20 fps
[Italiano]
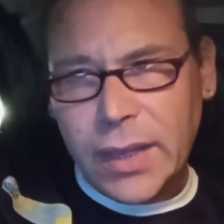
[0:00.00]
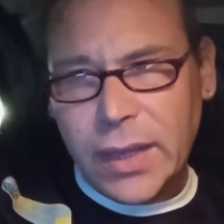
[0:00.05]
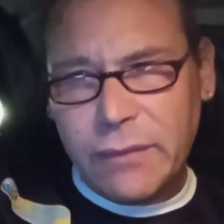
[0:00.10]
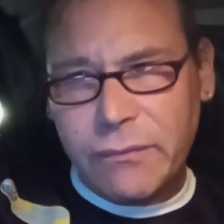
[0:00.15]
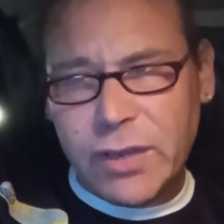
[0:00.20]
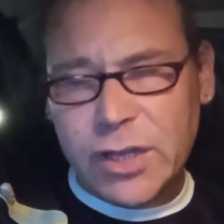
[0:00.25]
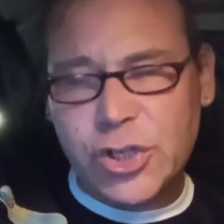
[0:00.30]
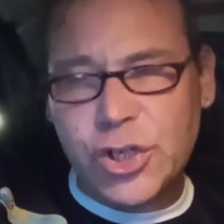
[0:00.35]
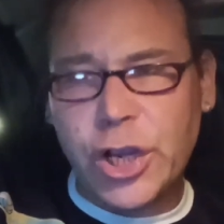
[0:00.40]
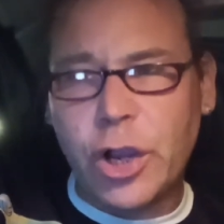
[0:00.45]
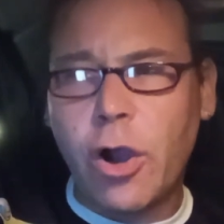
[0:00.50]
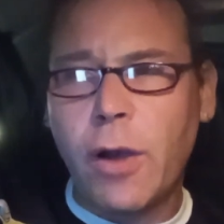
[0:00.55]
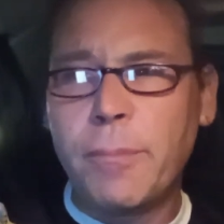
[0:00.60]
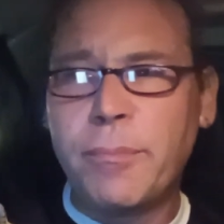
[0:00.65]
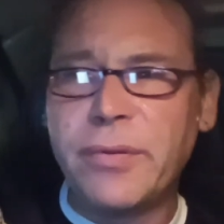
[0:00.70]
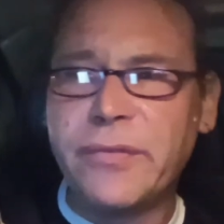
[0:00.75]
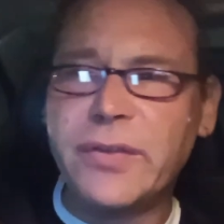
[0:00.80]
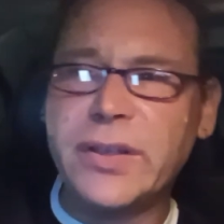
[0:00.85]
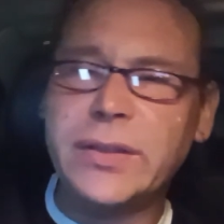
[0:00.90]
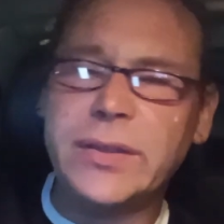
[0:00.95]
Invece
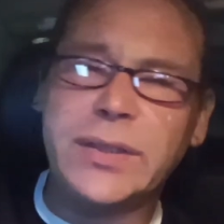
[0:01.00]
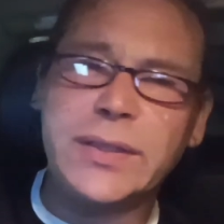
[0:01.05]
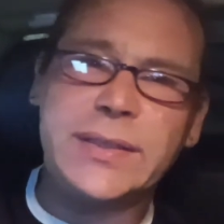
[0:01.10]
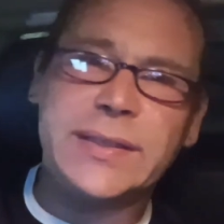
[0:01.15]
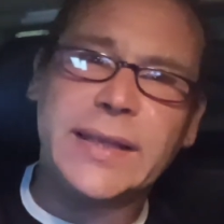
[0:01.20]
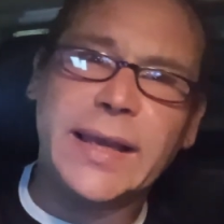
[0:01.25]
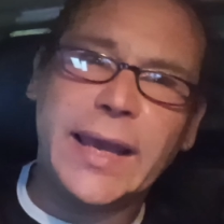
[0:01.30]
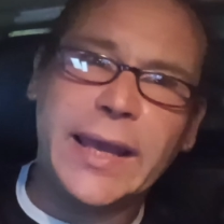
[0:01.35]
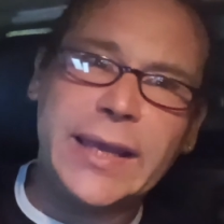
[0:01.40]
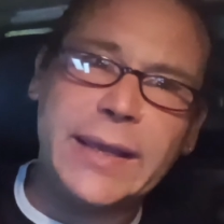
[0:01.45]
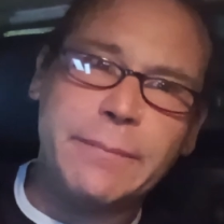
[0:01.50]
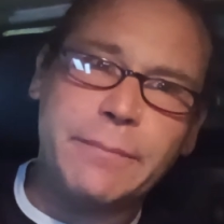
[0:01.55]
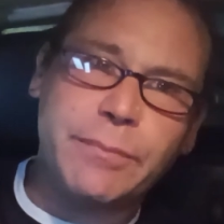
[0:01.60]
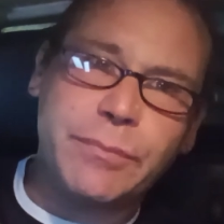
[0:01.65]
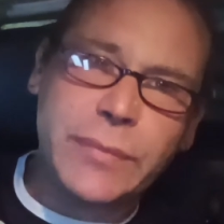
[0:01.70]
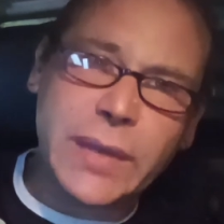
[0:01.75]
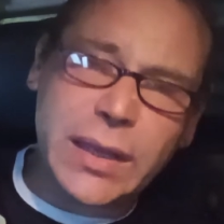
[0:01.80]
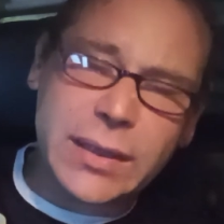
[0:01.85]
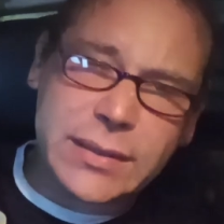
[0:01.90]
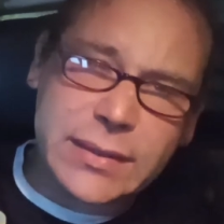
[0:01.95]
COP26
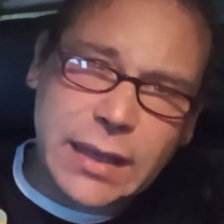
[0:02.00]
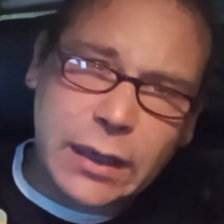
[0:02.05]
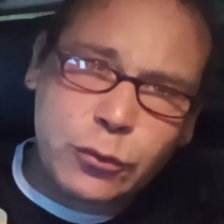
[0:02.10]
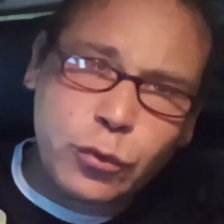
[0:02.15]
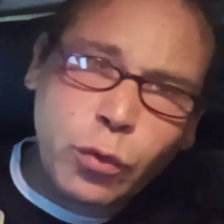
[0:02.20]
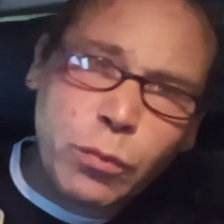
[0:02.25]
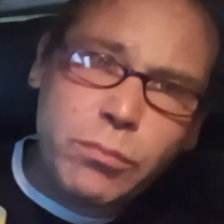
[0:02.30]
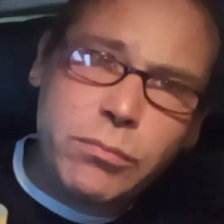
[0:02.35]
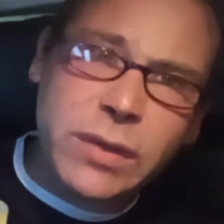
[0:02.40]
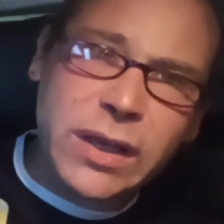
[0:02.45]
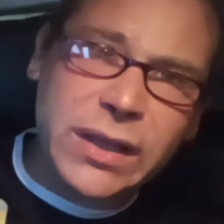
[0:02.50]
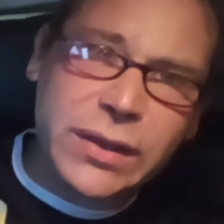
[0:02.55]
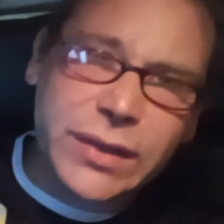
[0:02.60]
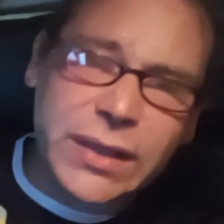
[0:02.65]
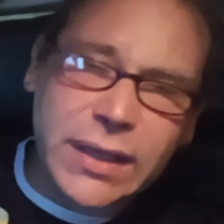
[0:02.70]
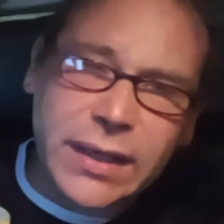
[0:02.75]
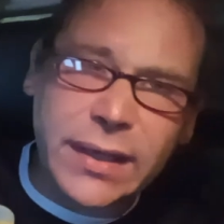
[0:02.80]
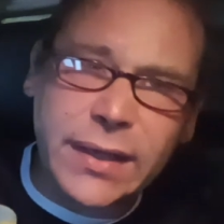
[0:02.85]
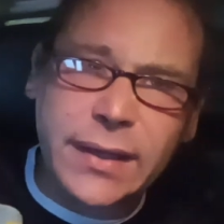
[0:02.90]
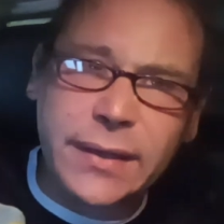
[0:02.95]
è stato un
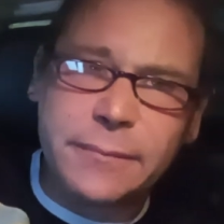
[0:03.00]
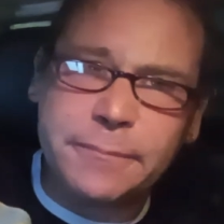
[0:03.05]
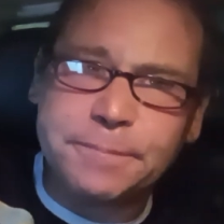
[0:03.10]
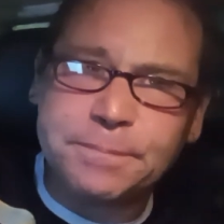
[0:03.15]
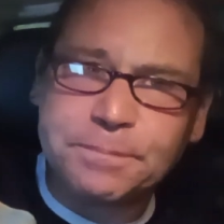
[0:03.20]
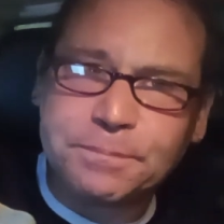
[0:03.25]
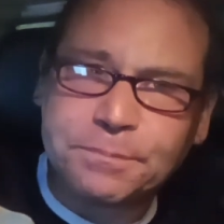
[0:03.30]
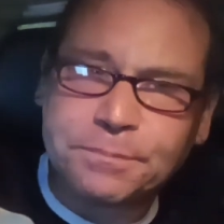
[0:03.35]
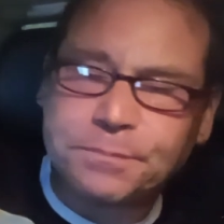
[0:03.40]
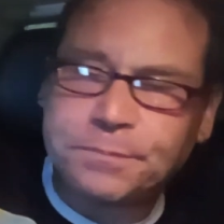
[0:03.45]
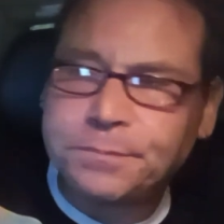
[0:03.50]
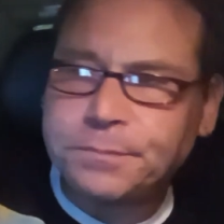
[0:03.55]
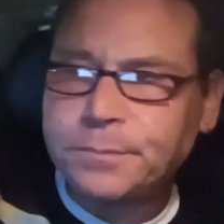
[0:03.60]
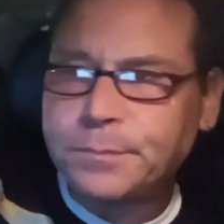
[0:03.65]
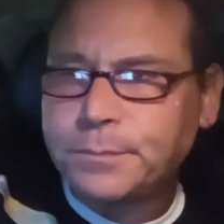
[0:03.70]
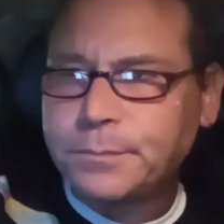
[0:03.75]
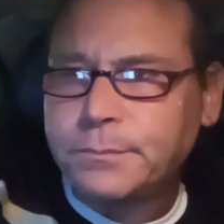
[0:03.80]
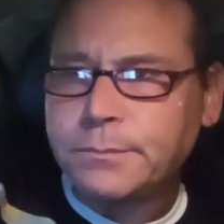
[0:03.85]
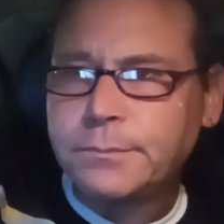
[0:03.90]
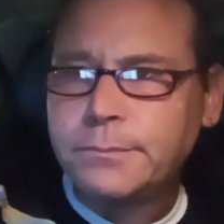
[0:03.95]
meeting
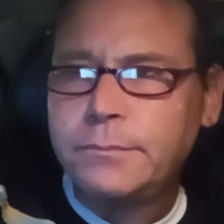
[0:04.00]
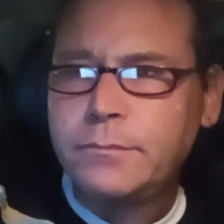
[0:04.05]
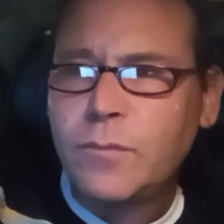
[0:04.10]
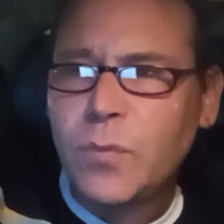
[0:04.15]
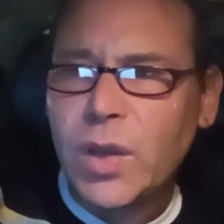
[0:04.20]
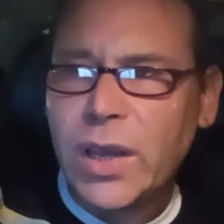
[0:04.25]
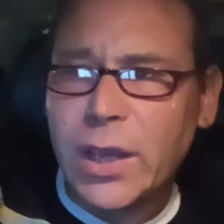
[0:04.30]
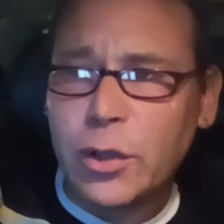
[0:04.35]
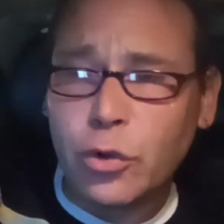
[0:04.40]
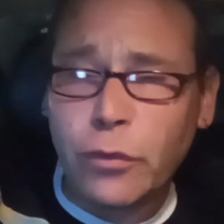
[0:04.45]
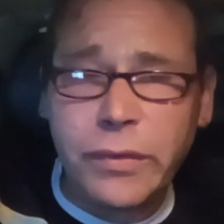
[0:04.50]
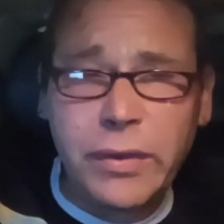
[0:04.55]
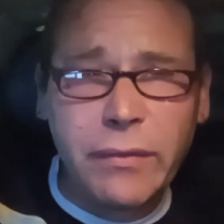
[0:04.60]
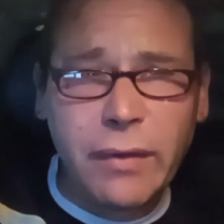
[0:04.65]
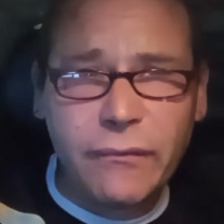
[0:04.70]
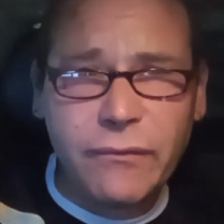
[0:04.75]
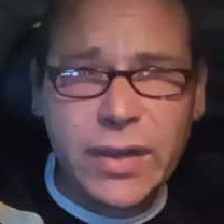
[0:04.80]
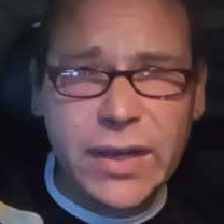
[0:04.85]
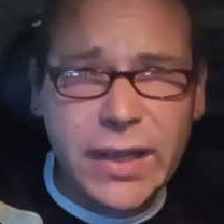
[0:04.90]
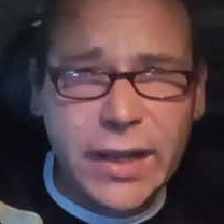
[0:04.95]
che
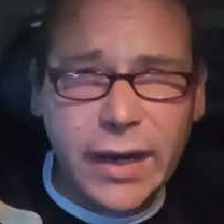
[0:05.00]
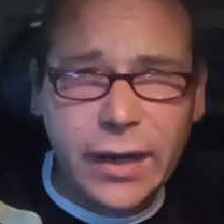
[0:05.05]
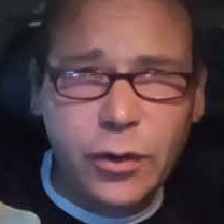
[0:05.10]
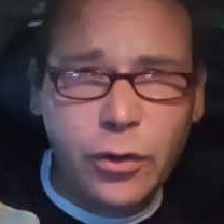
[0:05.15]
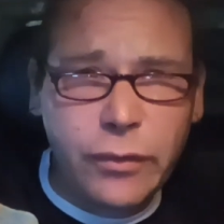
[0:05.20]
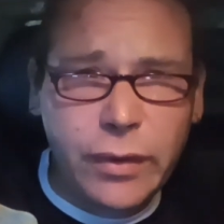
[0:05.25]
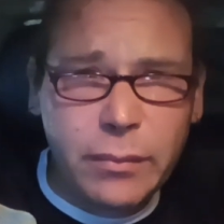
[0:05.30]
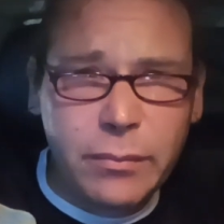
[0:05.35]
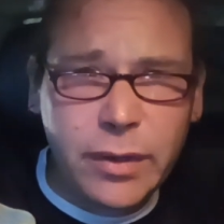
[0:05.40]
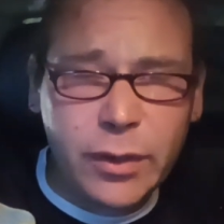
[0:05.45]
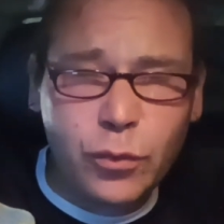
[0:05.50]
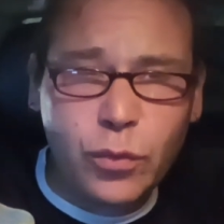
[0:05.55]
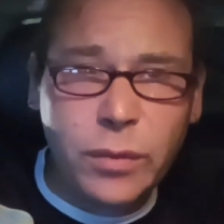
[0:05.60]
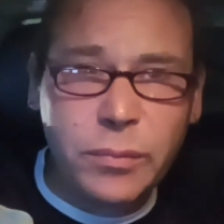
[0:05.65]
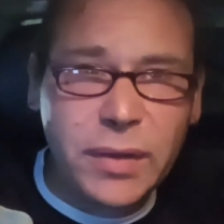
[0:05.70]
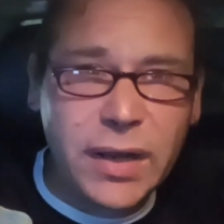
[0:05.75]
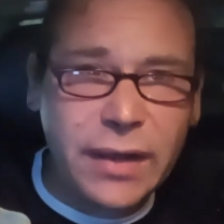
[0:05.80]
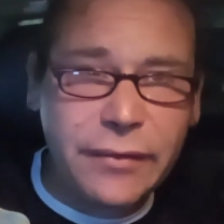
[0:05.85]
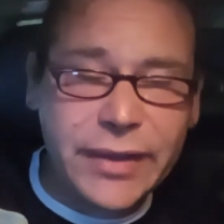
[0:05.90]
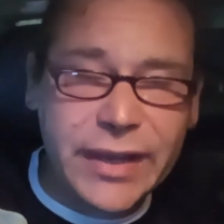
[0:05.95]
doveva avvenire a novembre
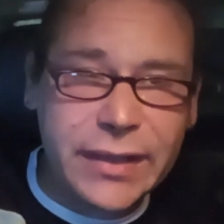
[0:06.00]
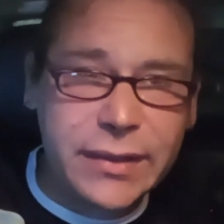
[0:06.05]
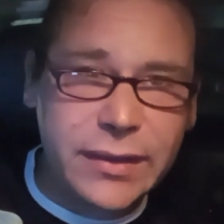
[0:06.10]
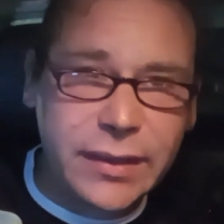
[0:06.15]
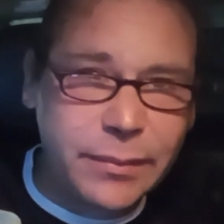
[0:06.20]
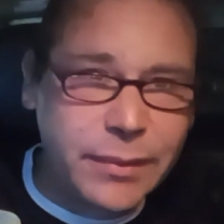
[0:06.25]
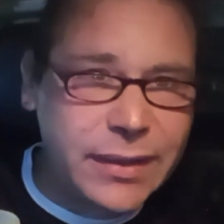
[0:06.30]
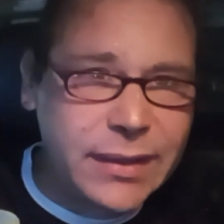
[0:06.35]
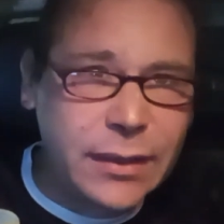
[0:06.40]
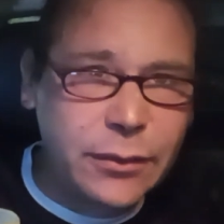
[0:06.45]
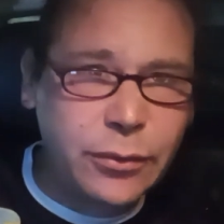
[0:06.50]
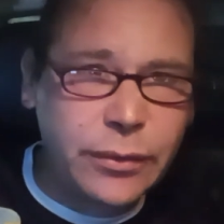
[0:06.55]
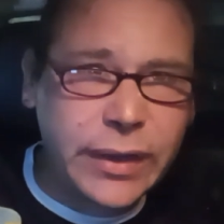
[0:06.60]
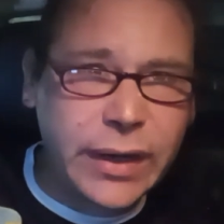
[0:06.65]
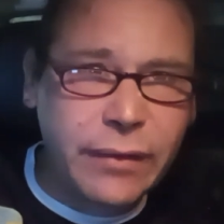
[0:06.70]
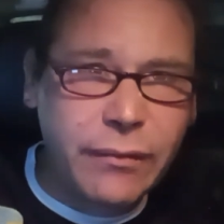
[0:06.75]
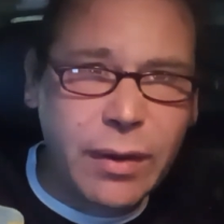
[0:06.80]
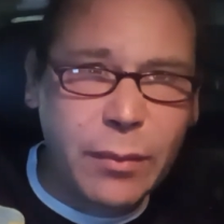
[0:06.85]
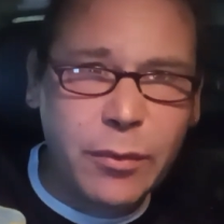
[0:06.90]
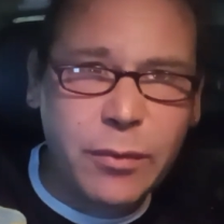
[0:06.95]
2020, ma dato
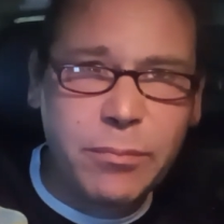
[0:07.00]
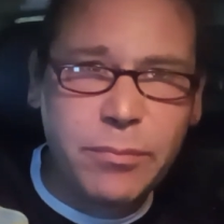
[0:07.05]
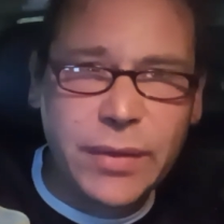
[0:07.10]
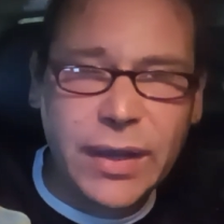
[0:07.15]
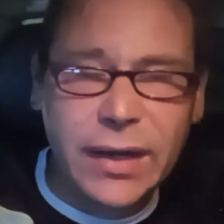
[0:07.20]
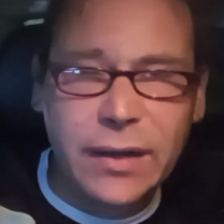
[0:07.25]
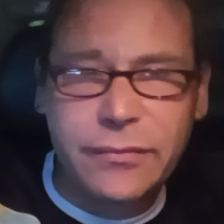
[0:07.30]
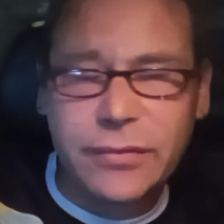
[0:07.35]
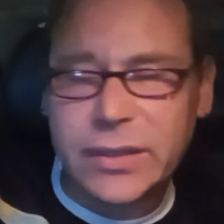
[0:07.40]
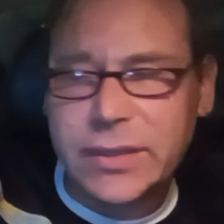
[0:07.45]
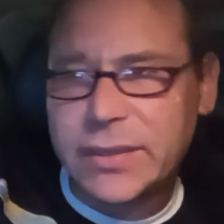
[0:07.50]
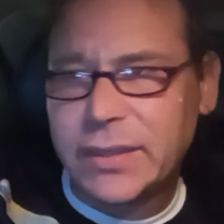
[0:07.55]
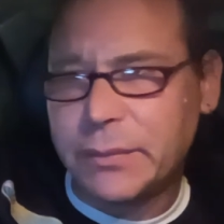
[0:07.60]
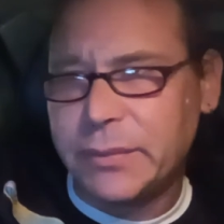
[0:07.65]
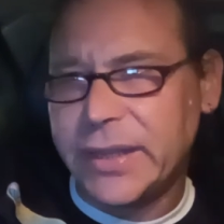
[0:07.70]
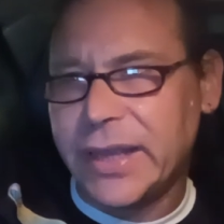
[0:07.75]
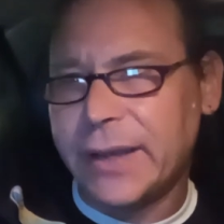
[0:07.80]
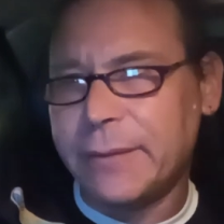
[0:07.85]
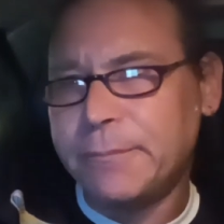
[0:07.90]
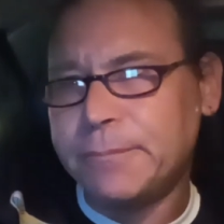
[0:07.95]
che eravamo in piena
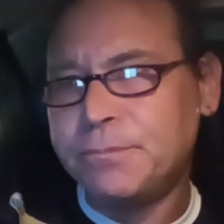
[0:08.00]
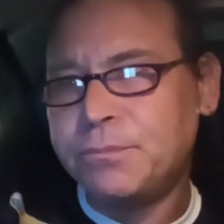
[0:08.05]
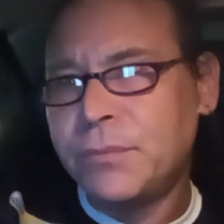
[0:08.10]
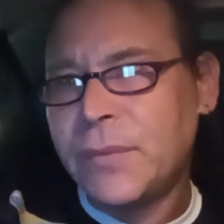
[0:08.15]
falsemia,